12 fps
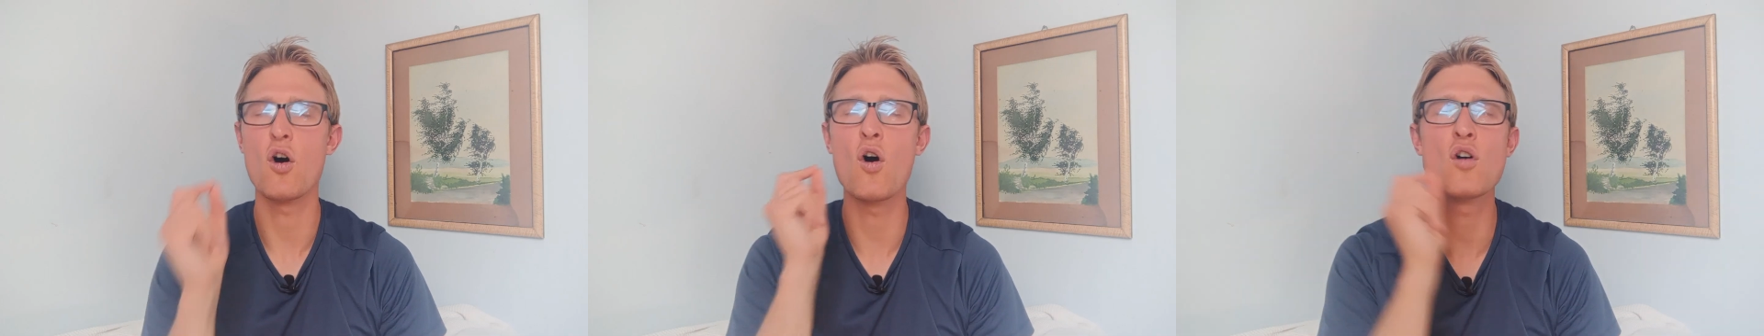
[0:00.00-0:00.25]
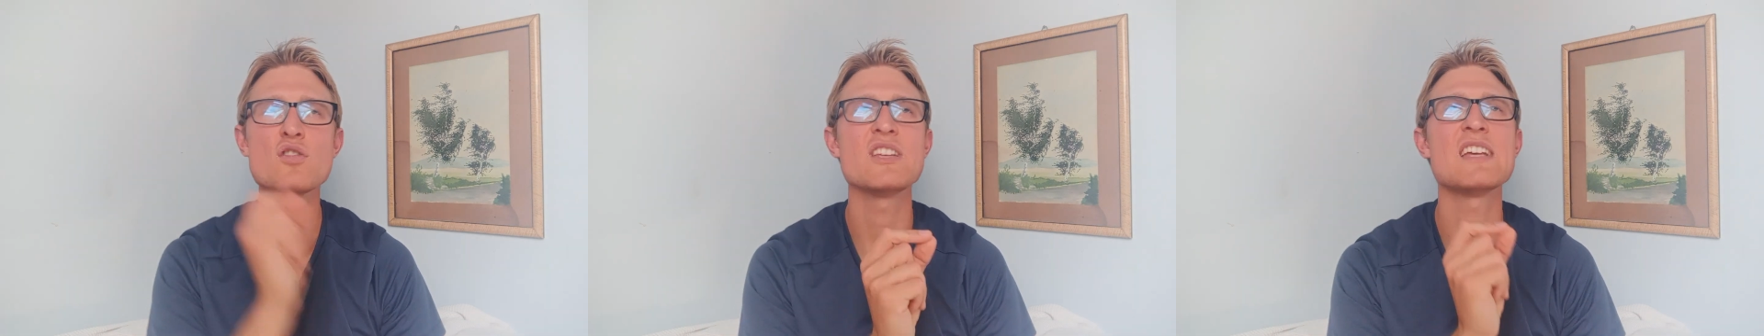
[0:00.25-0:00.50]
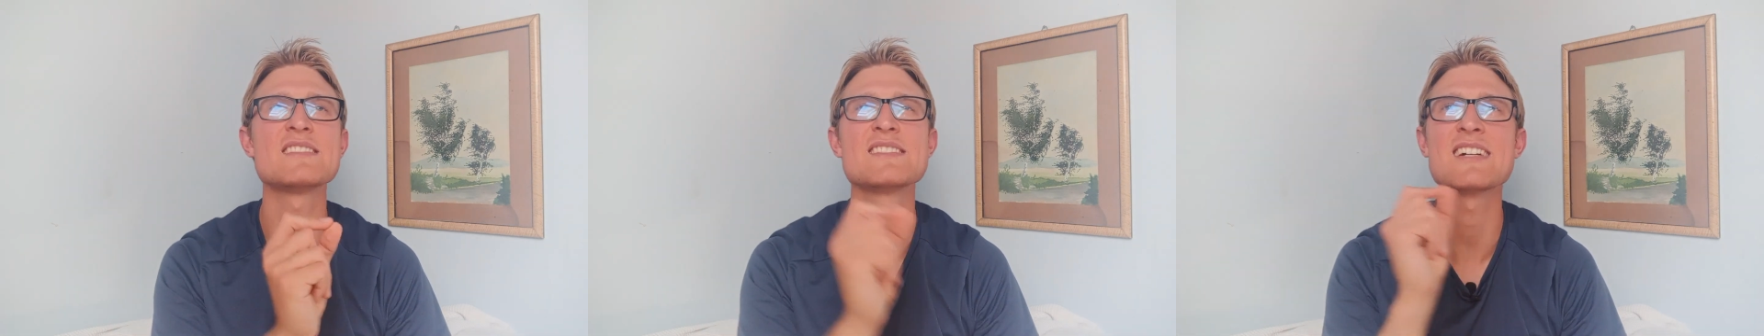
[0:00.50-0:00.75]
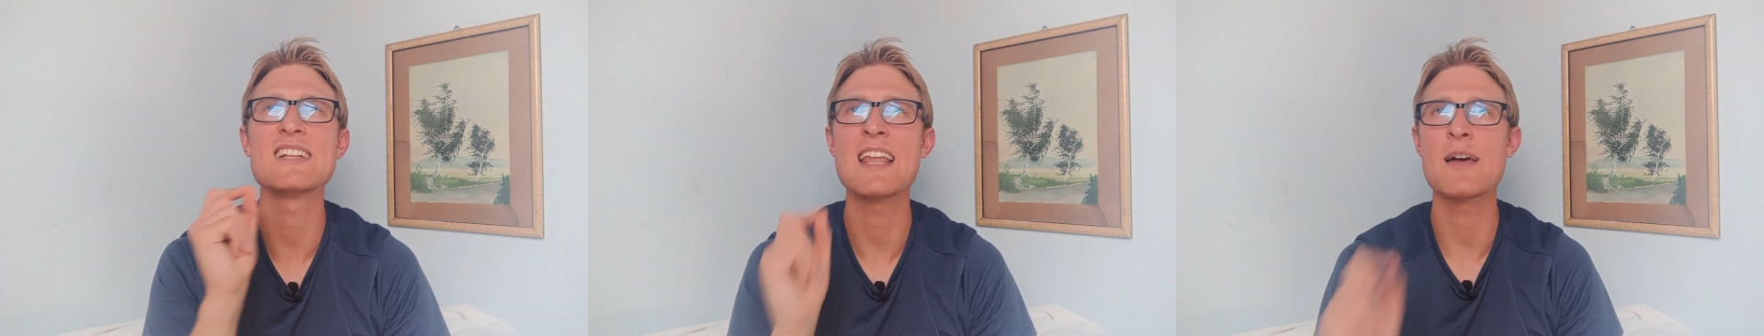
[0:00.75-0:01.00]
On
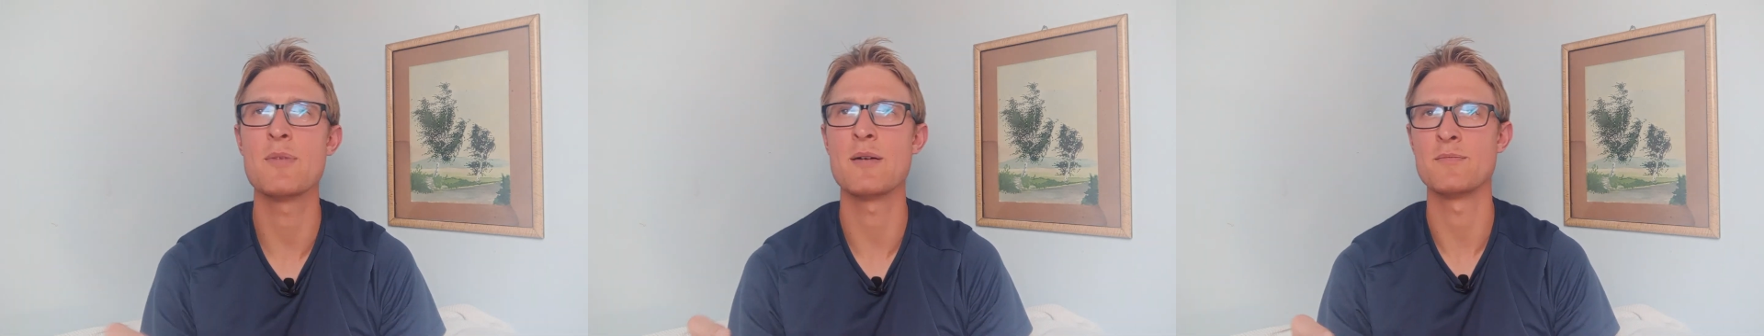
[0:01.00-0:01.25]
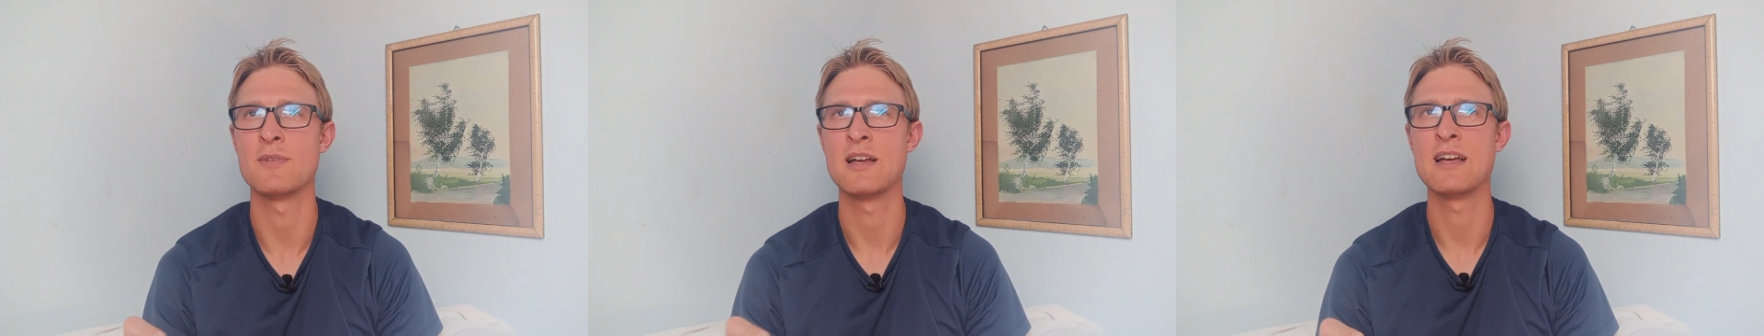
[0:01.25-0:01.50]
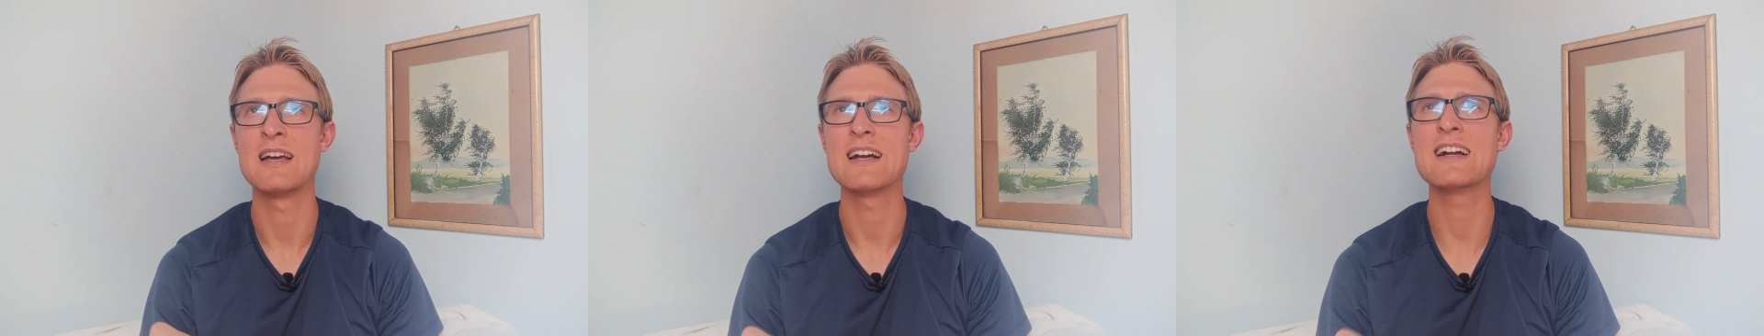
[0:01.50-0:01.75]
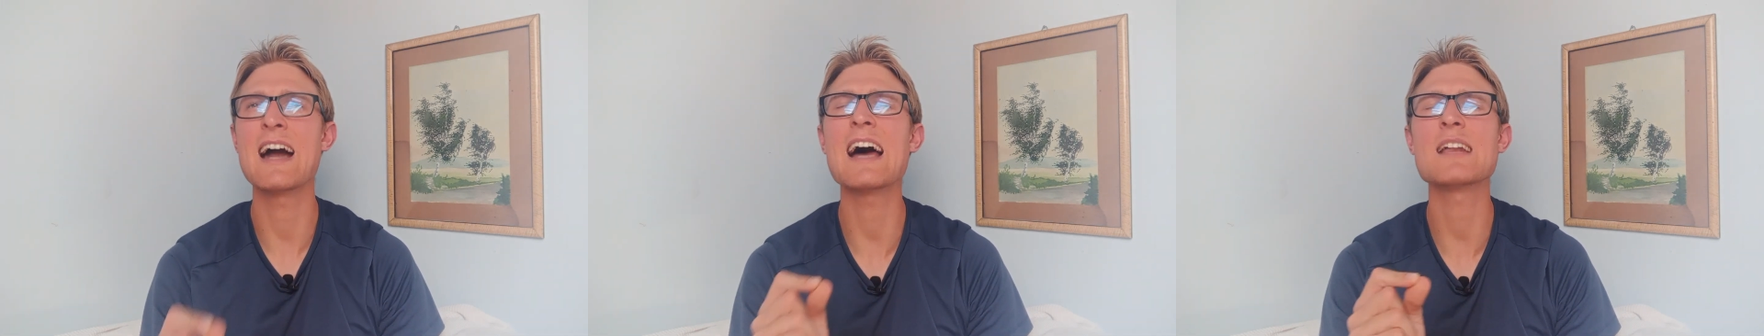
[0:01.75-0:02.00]
jest chlebem.
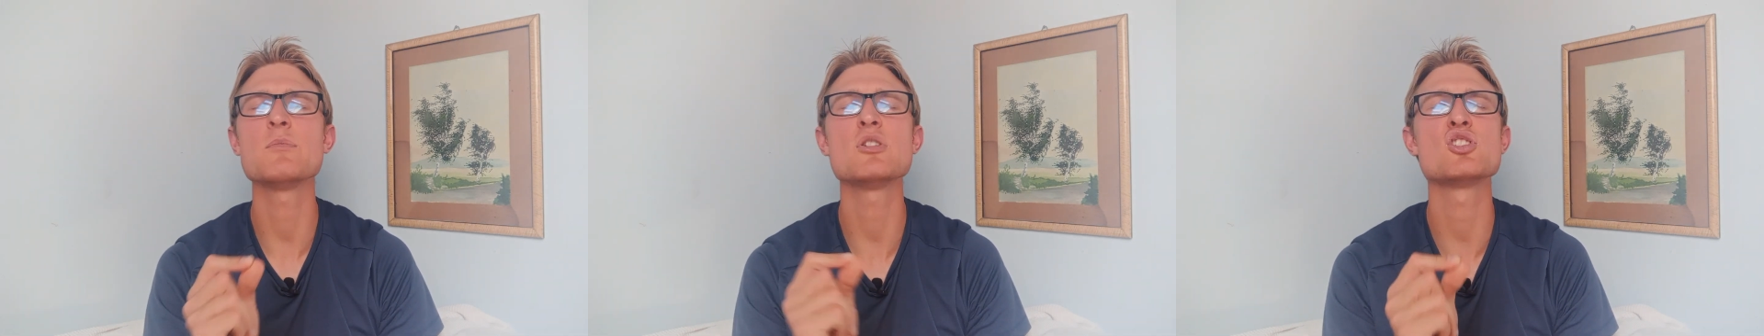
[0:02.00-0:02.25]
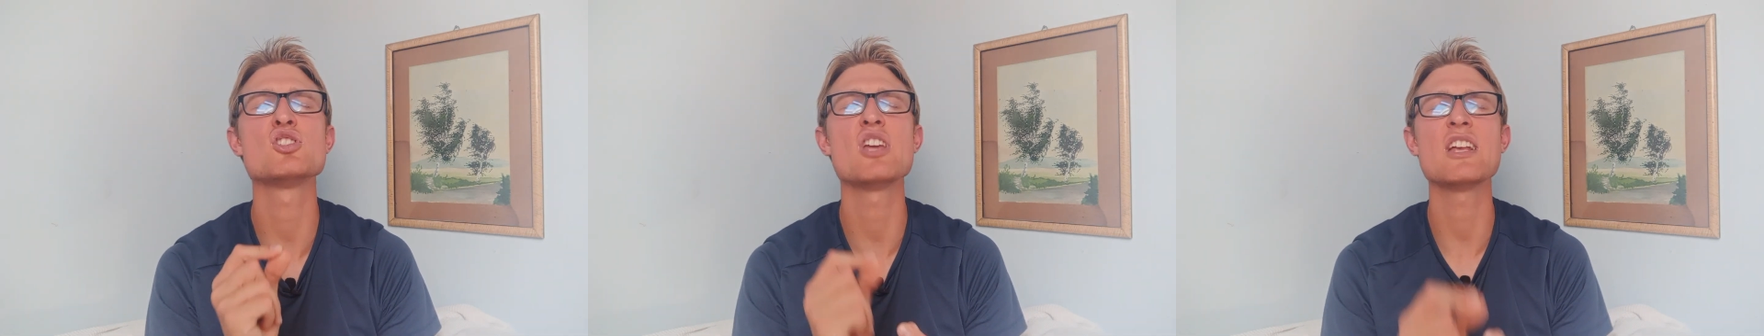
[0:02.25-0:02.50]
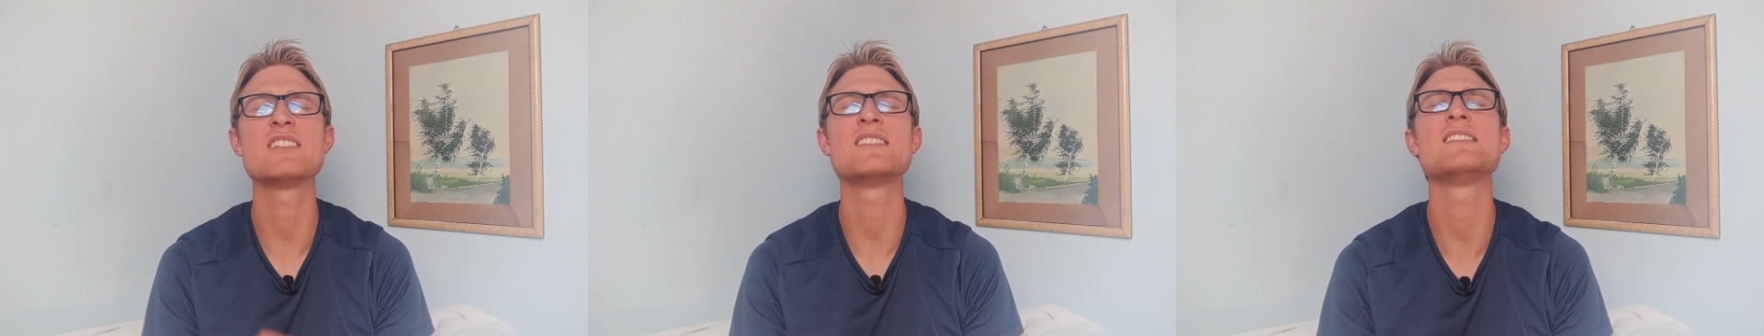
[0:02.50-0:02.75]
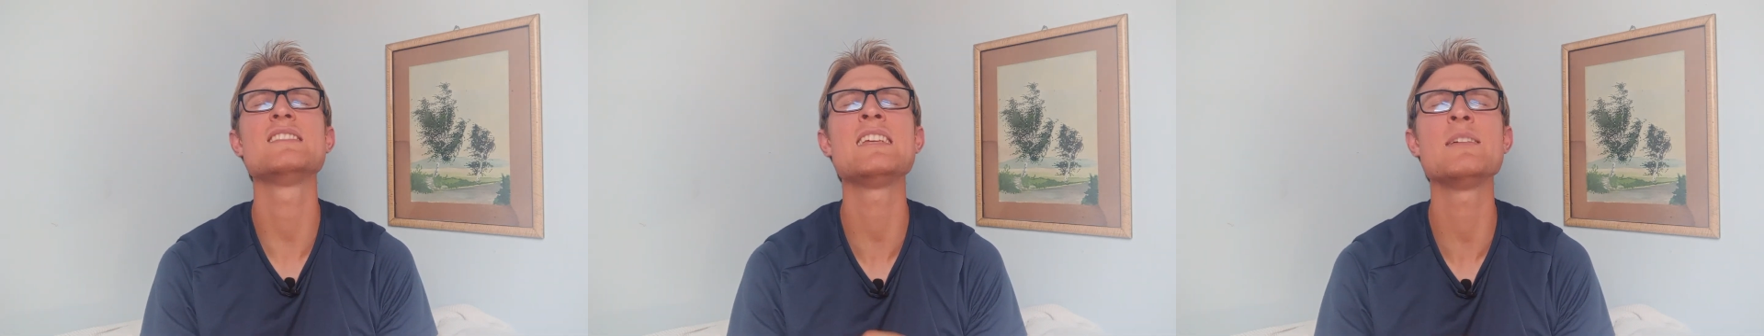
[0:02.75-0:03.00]
Karmisz się
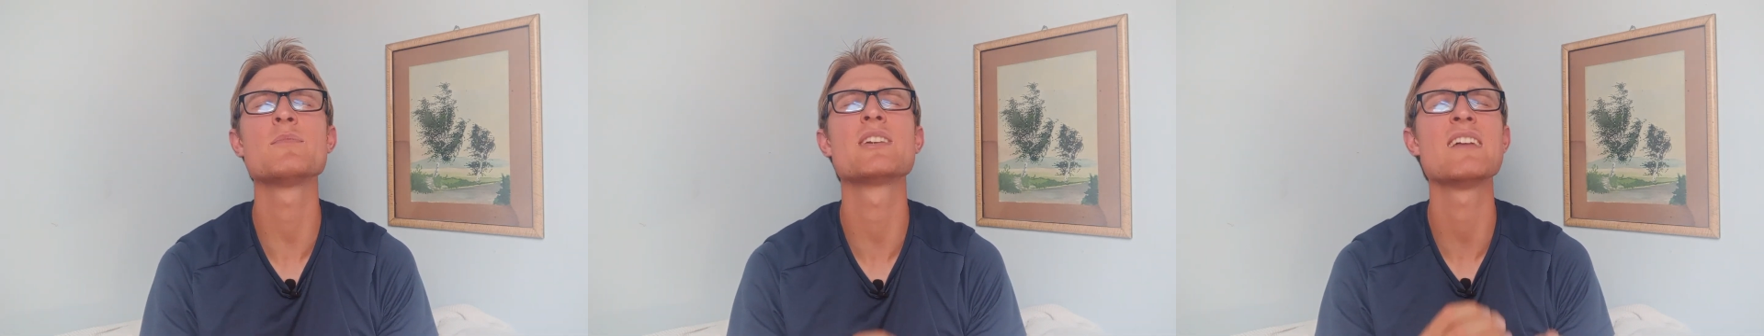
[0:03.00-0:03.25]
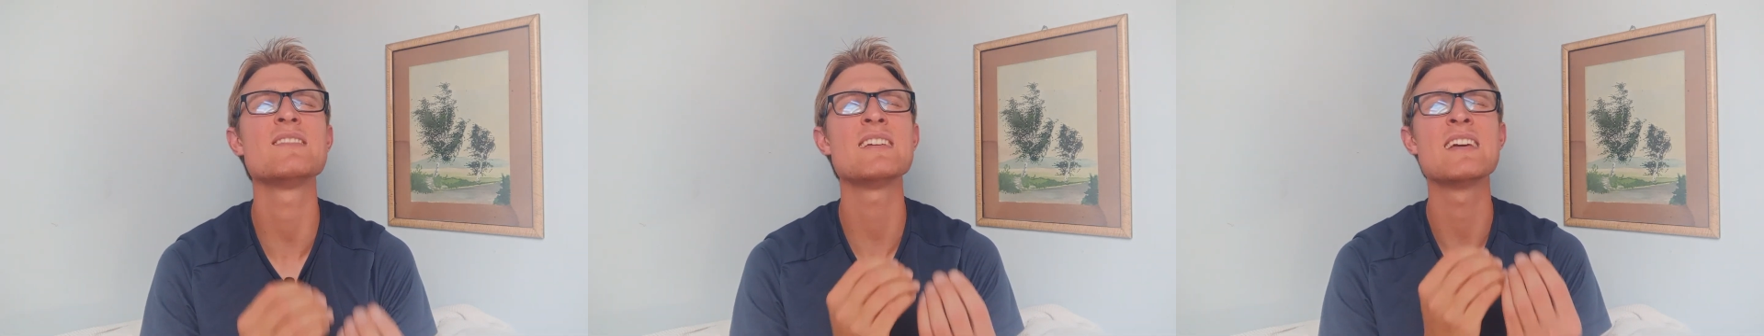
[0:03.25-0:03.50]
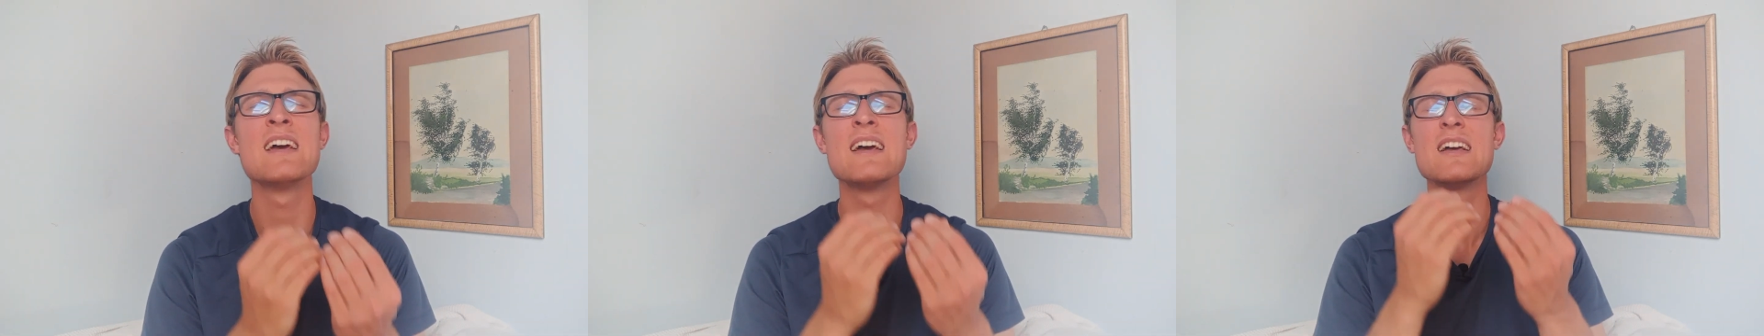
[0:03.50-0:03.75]
z Nim, kiedy